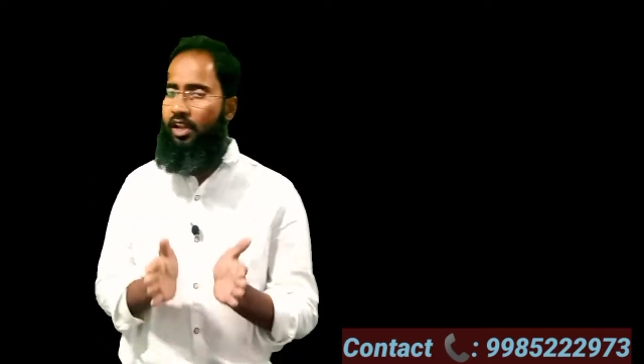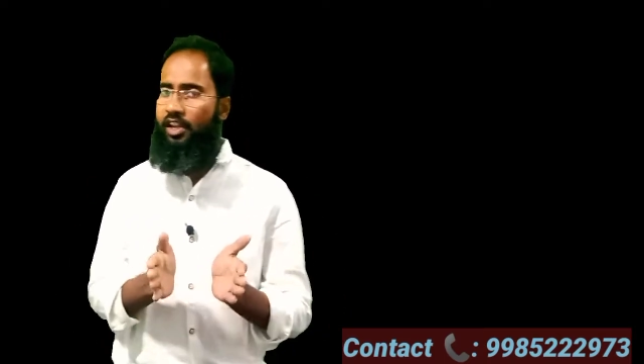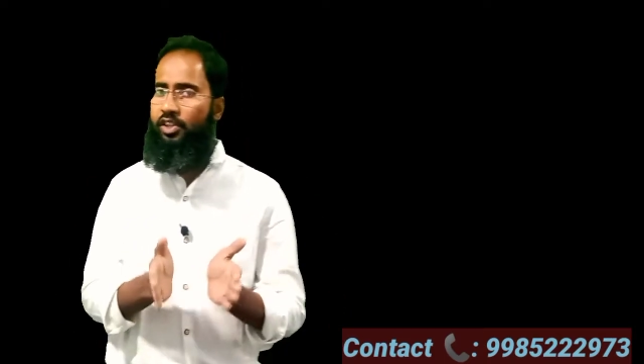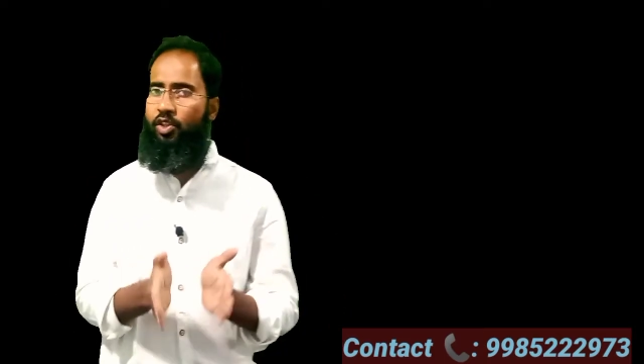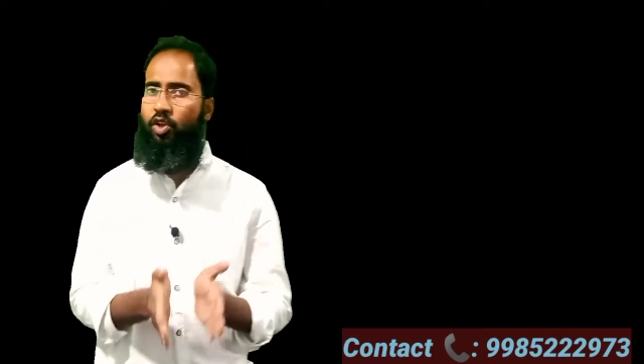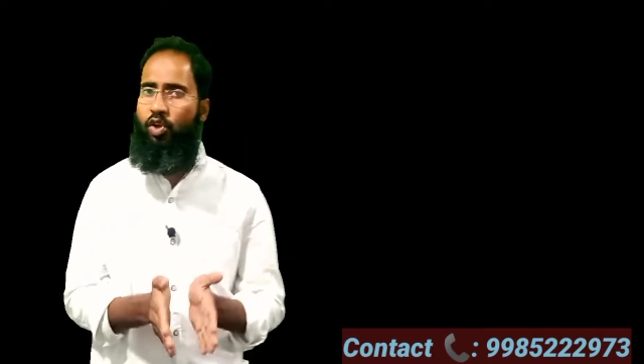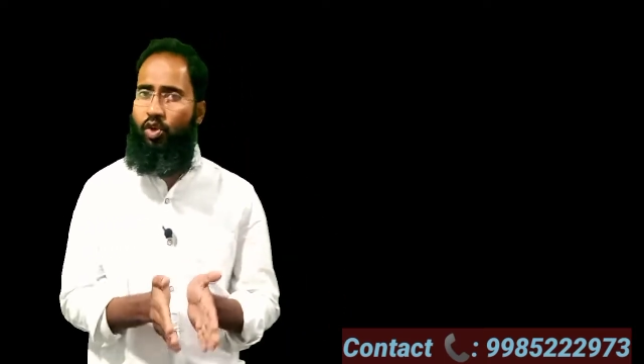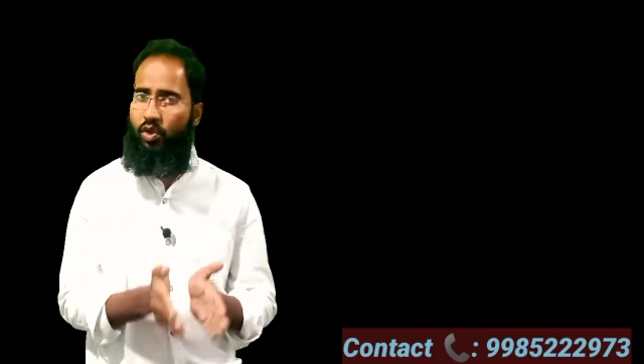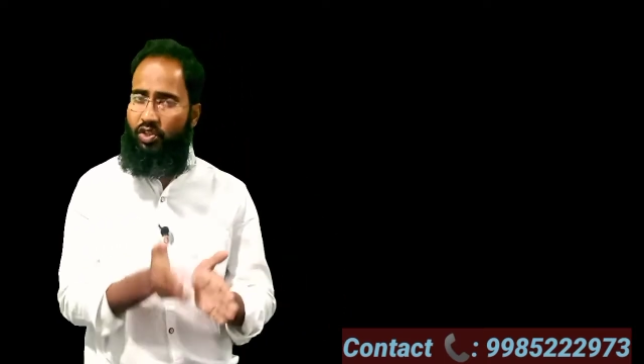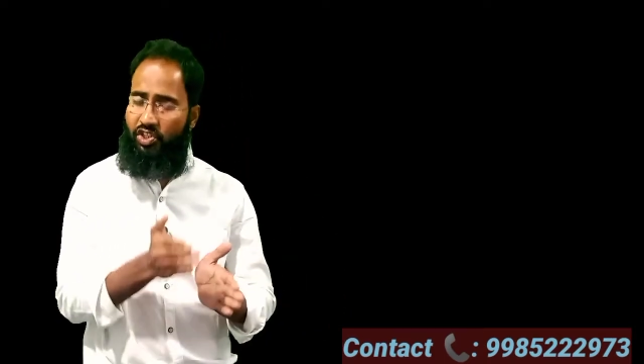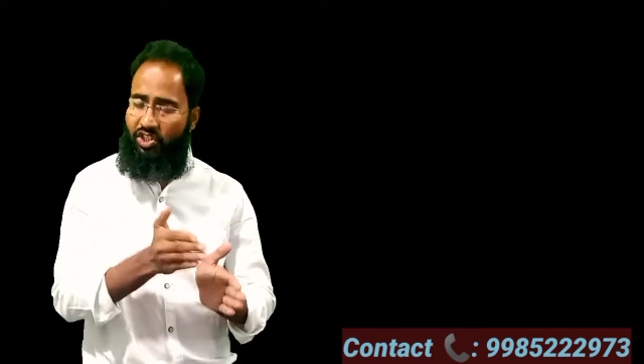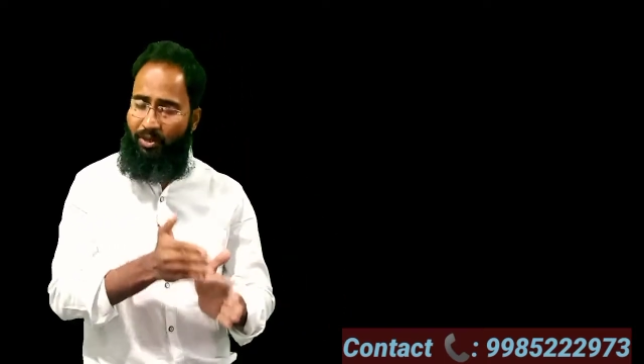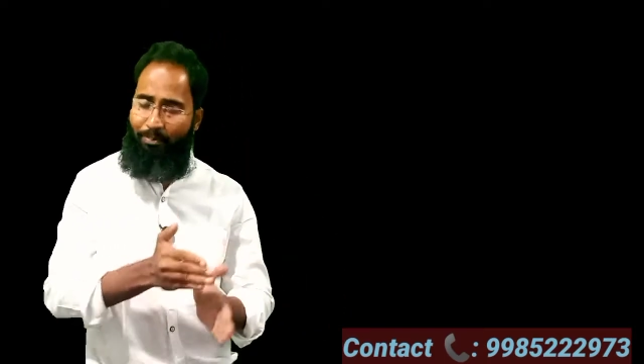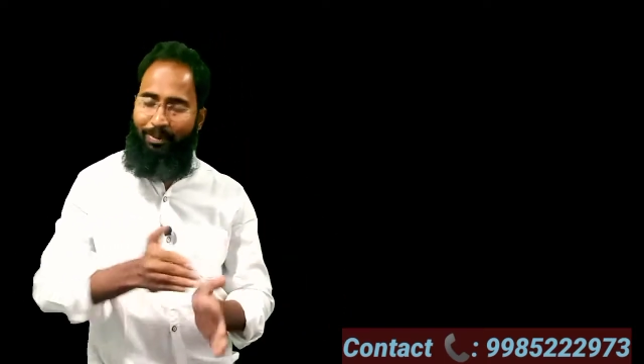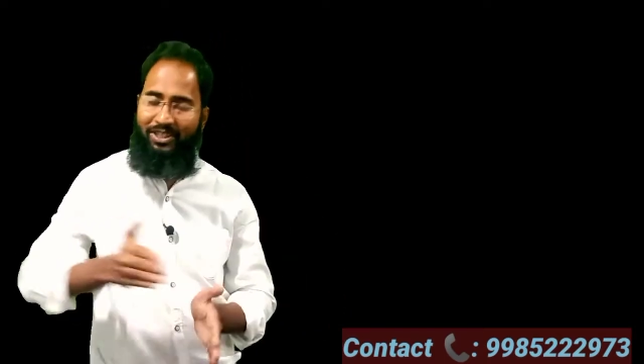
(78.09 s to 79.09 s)
ఇందులో
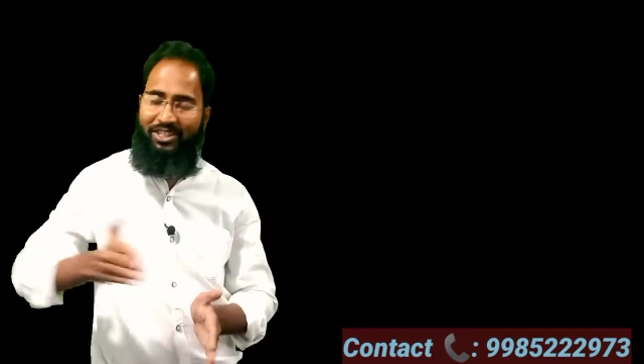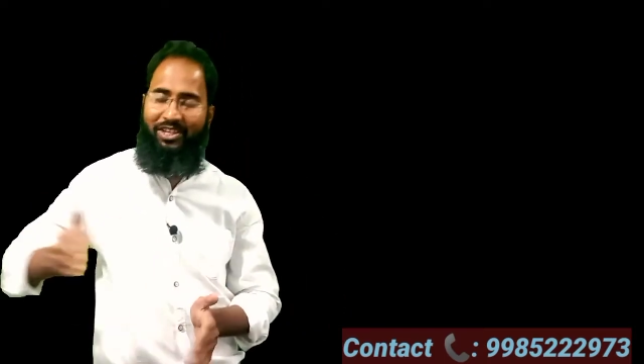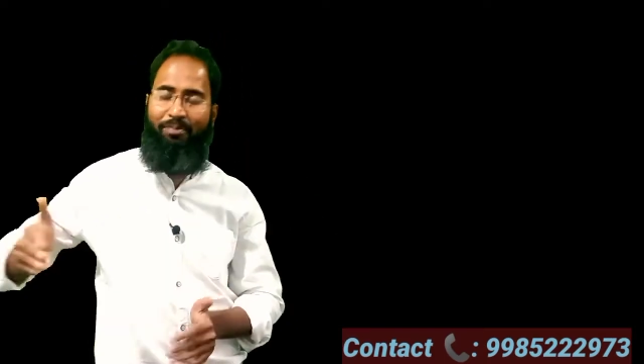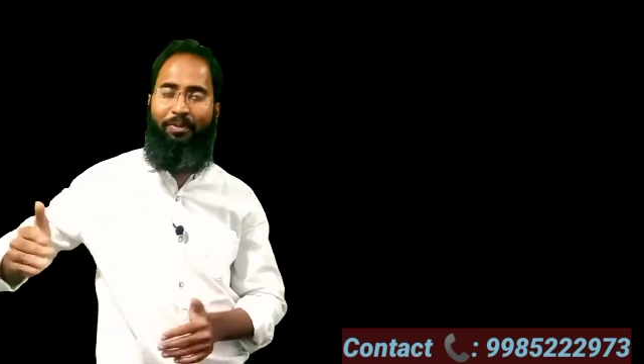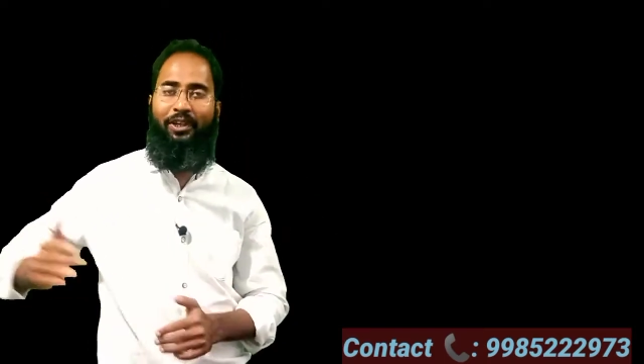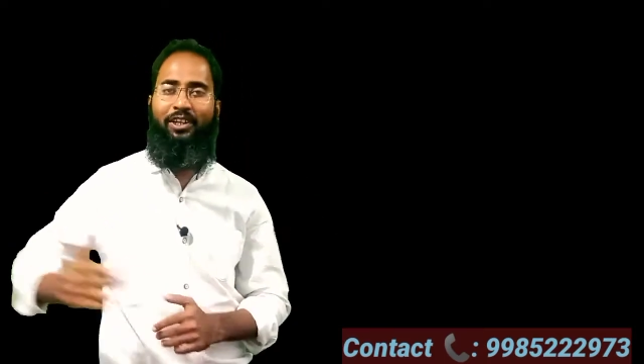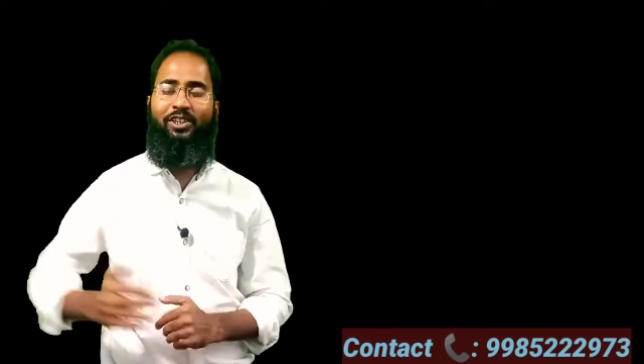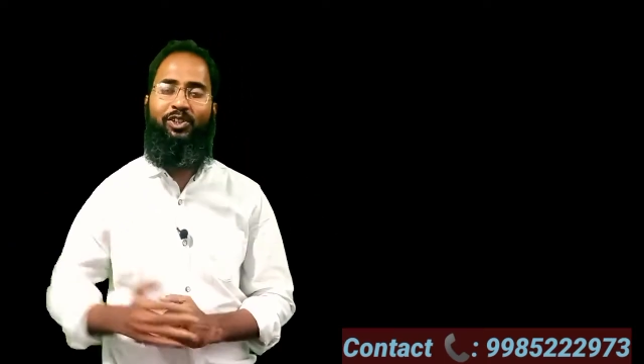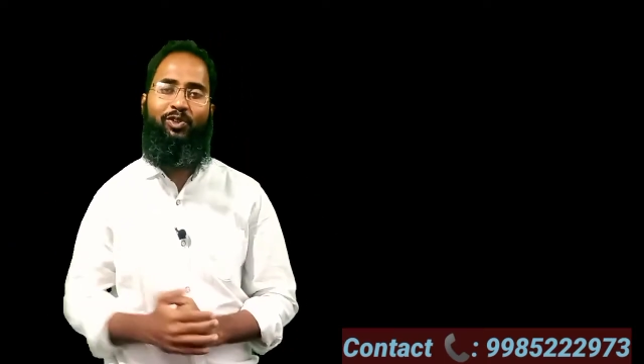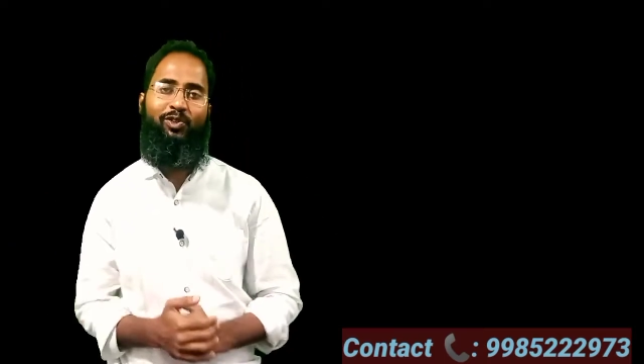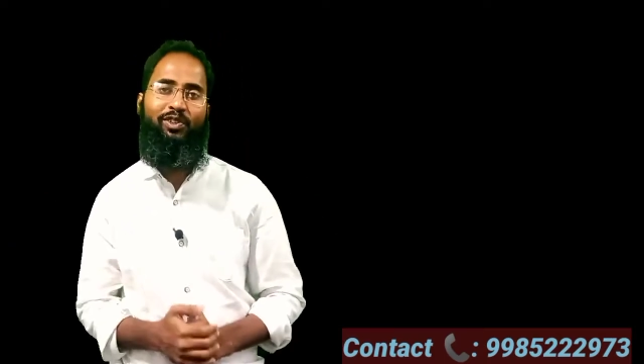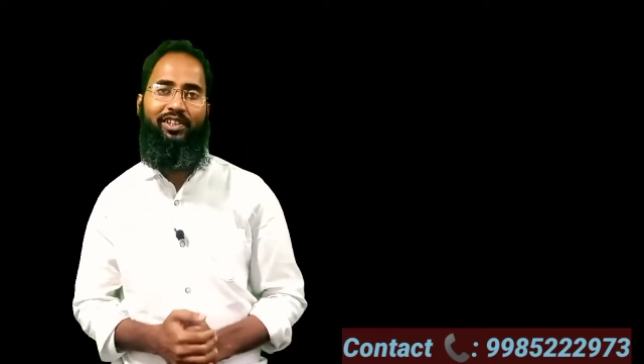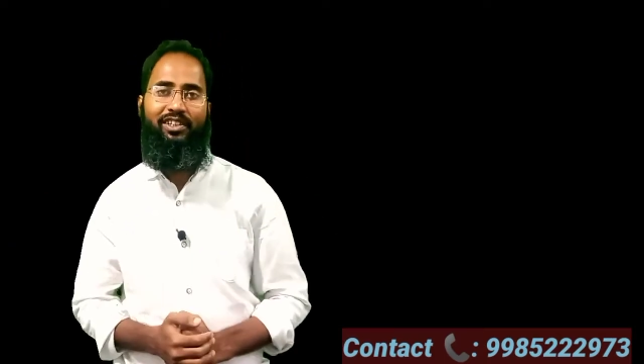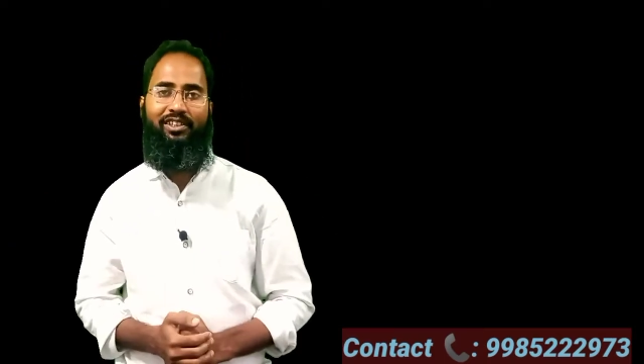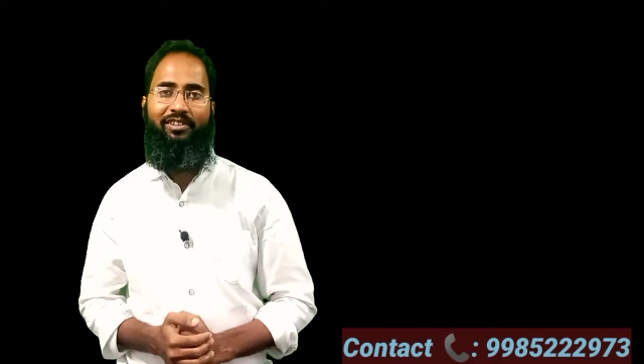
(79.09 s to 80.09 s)
స్టెప్ బై స్టెప్ ఇంగ్లీష్
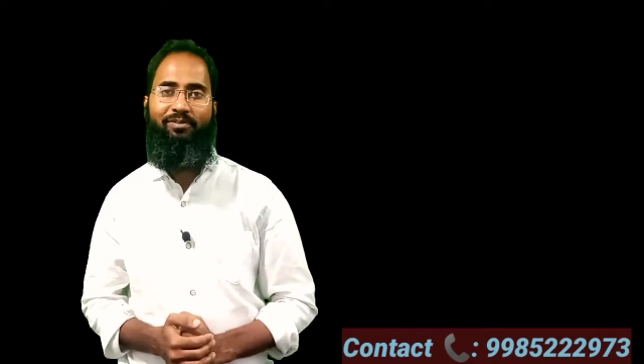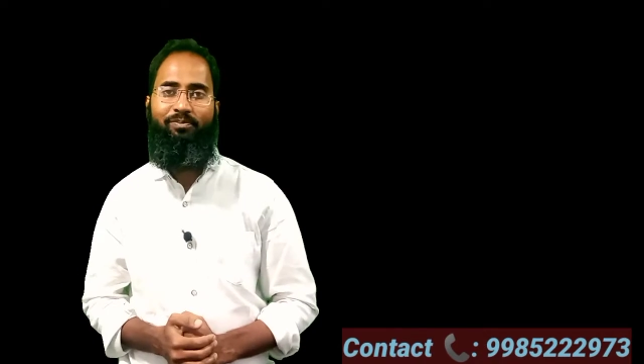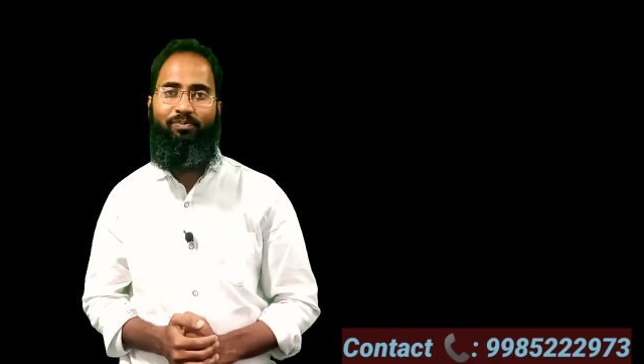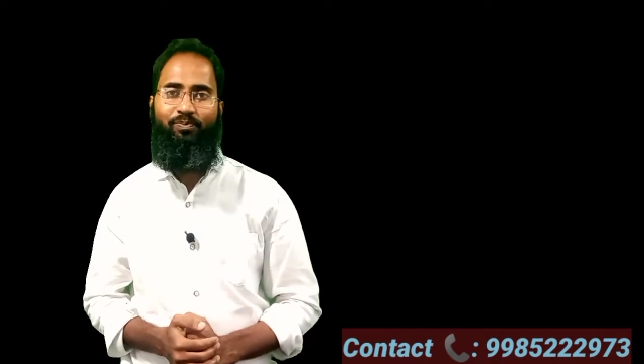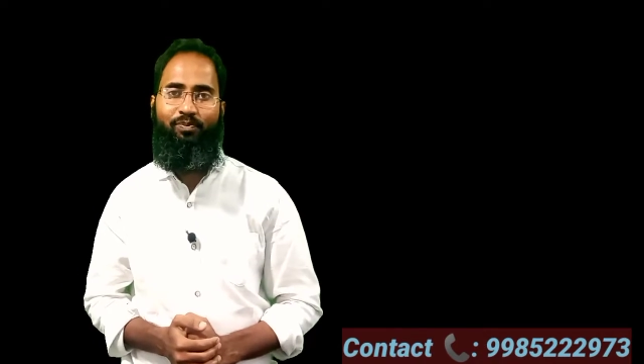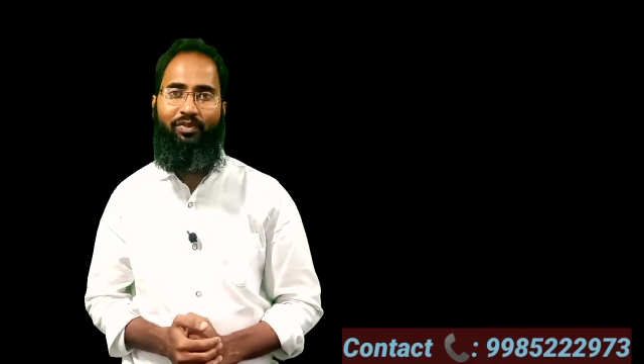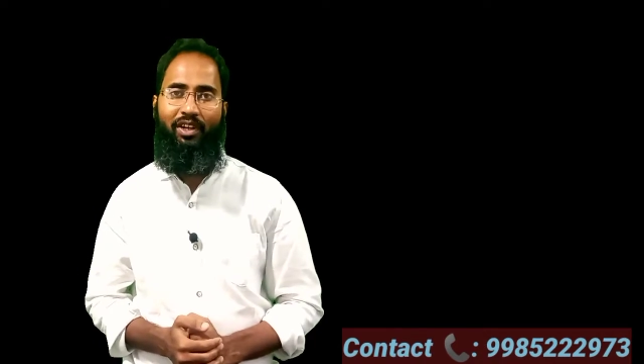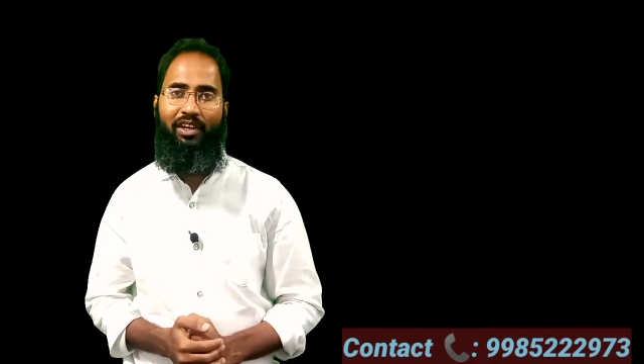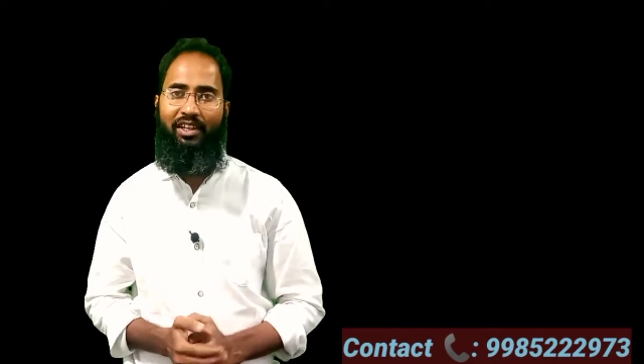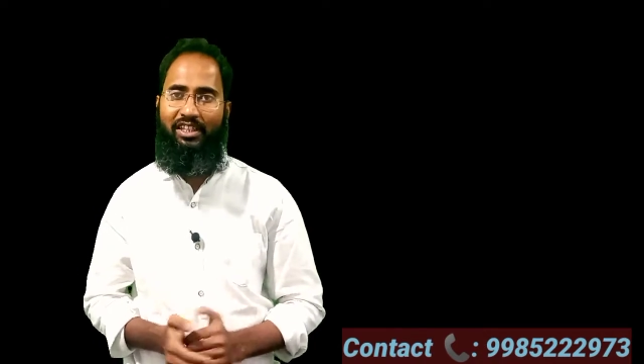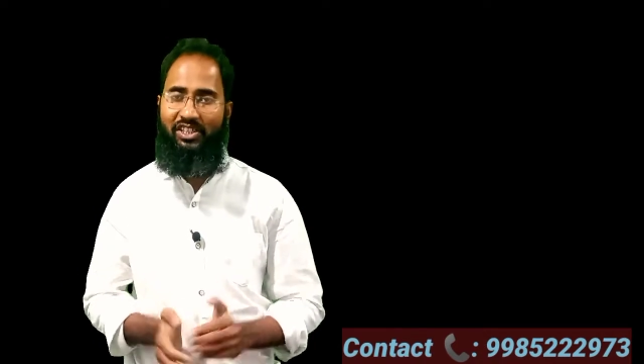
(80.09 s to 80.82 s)
ఉందండి అంటే